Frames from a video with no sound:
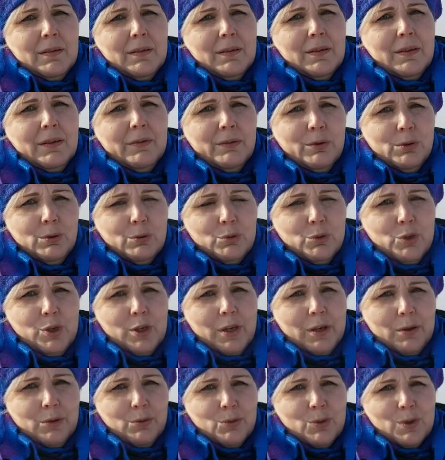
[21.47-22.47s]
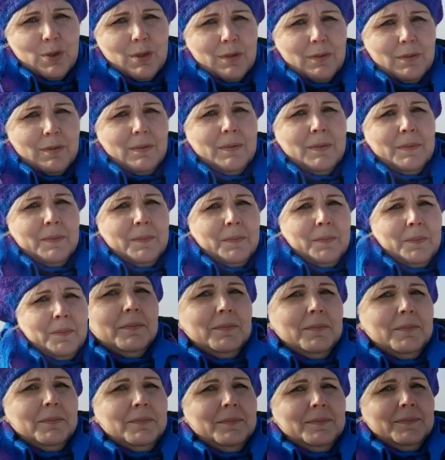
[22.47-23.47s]
не включаются.
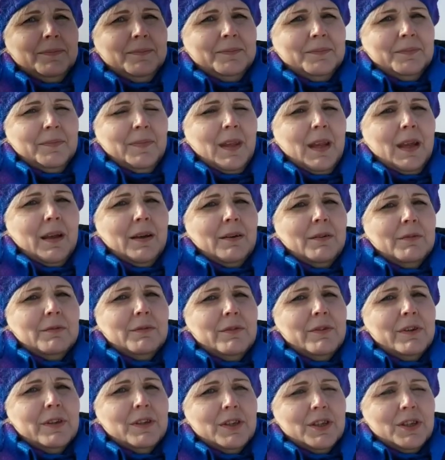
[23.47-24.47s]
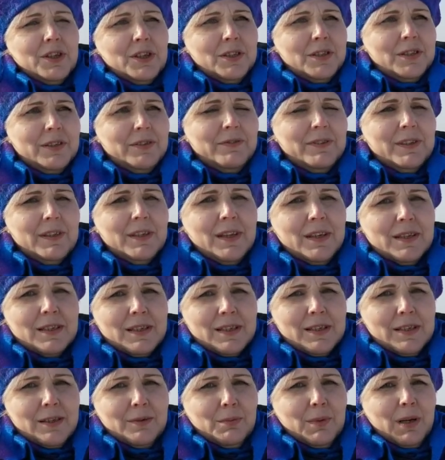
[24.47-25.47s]
В
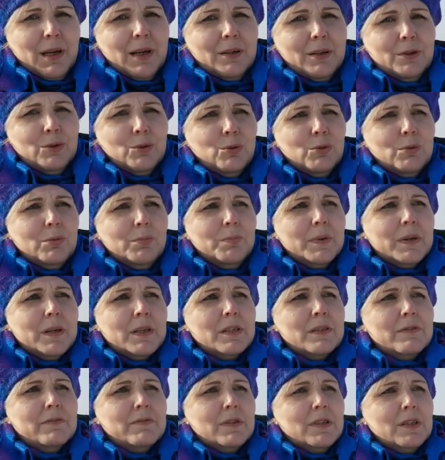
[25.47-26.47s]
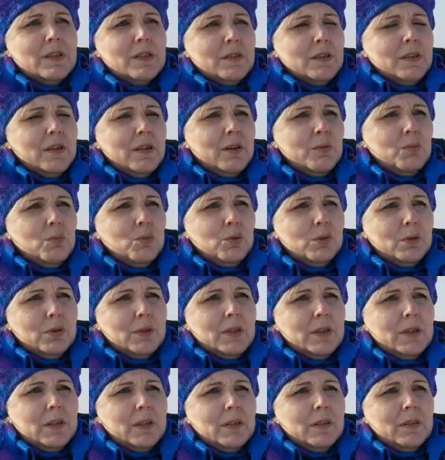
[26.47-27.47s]
2019 году произведены
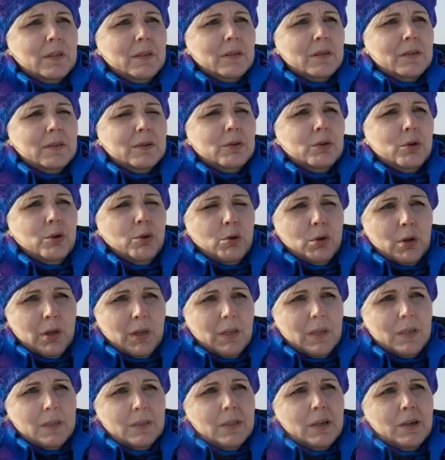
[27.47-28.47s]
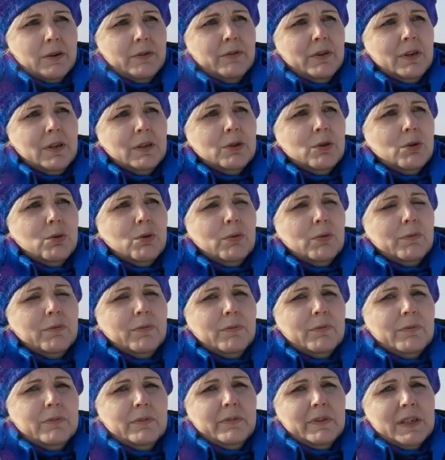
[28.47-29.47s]
ремонты э, трех электрофильтров,
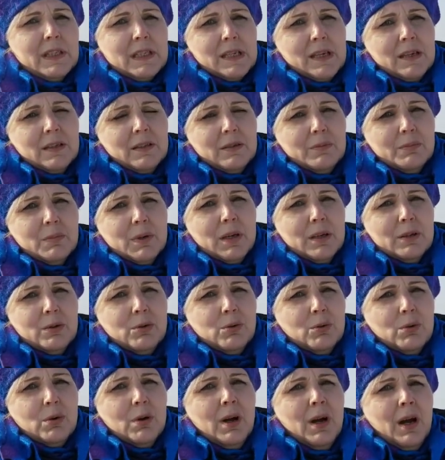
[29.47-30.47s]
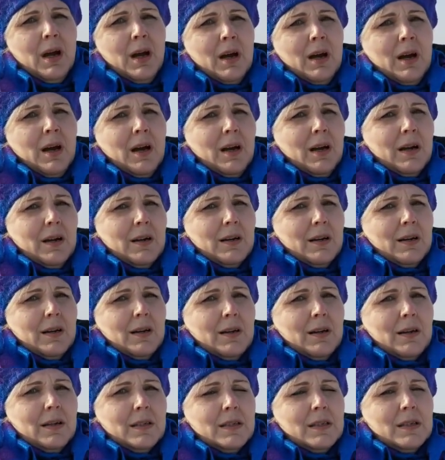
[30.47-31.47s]
в 2020 году
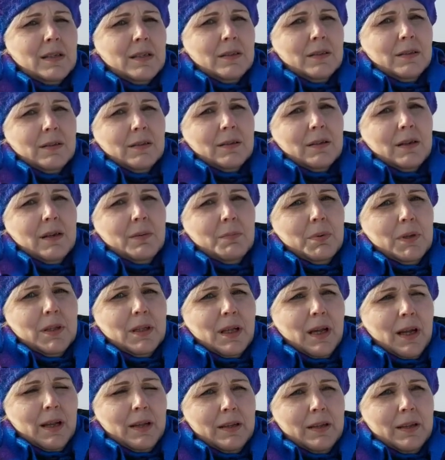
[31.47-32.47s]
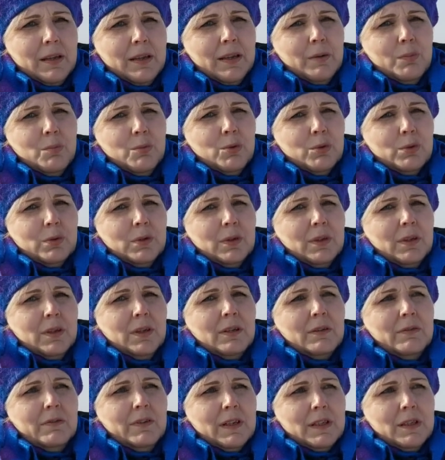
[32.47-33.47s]
один капитальный ремонт
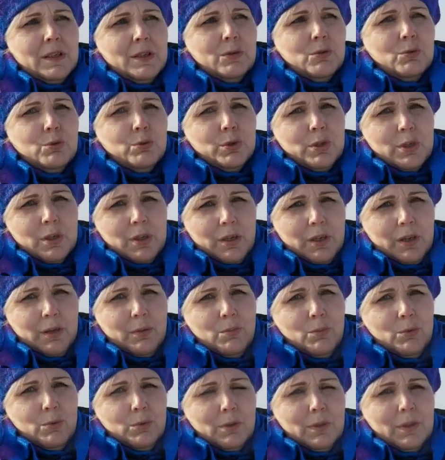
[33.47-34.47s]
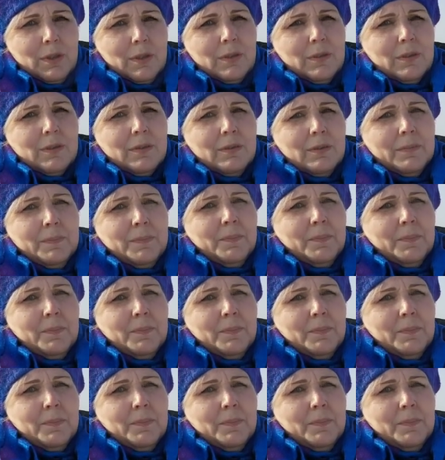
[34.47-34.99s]
и два текущих ремонта.